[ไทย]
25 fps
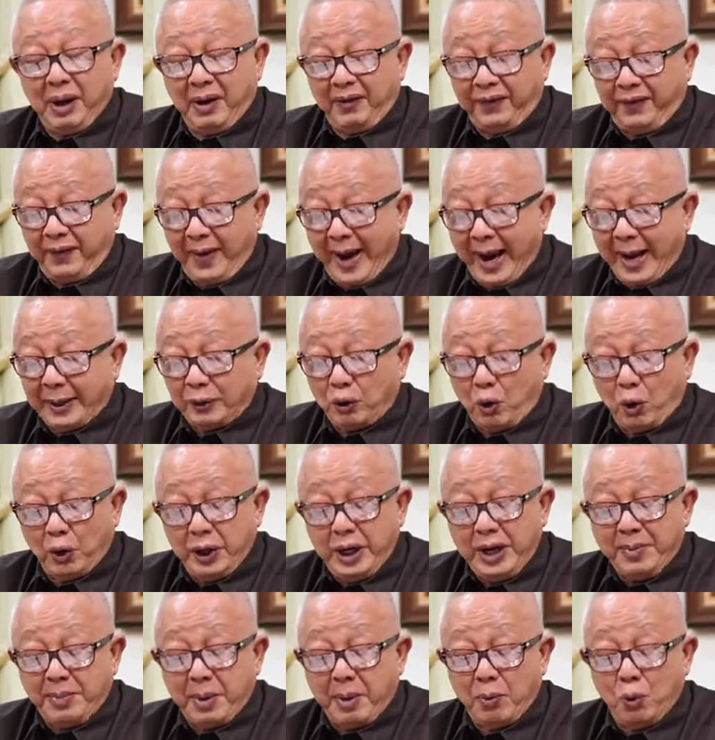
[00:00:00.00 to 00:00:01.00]
อฟาดคน
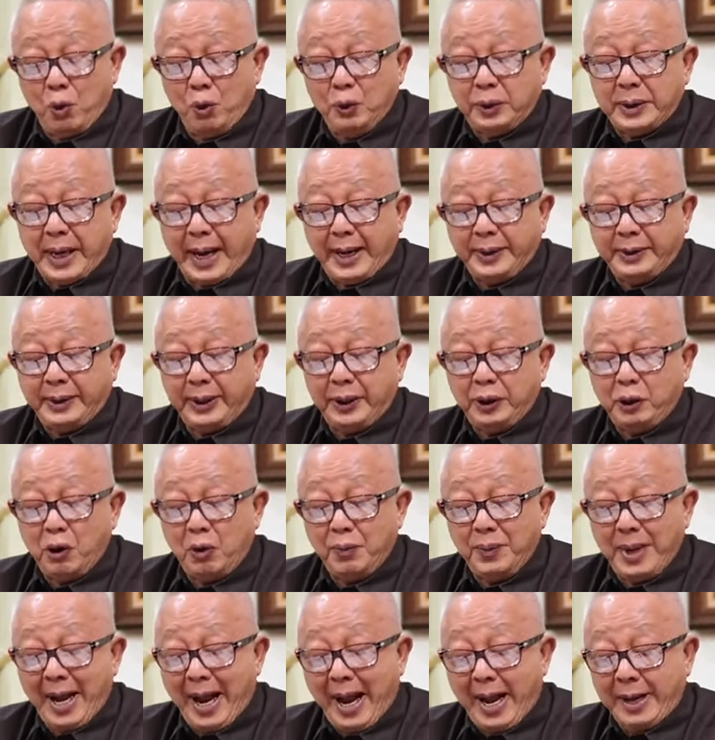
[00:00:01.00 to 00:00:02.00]
ที่ประมูลสายสีส้ม
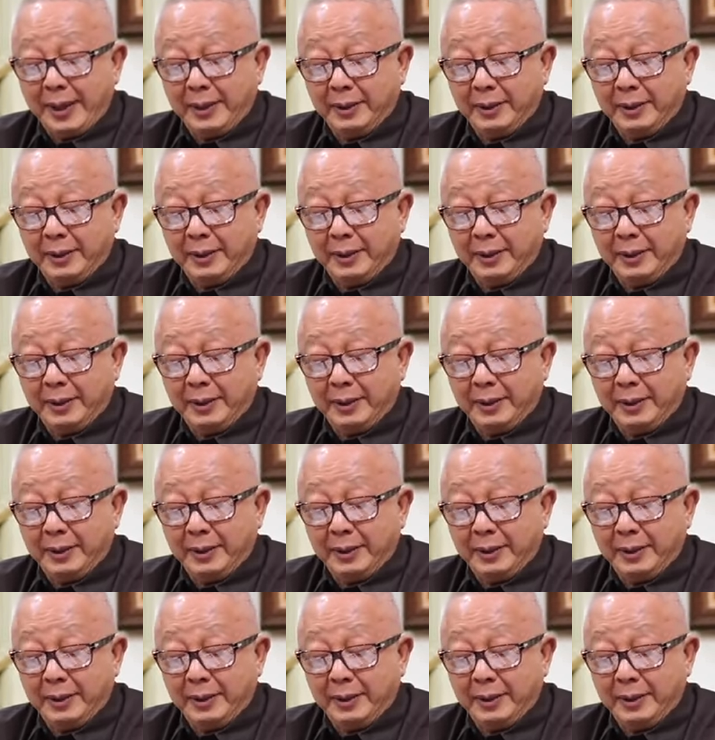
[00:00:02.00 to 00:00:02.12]
ได้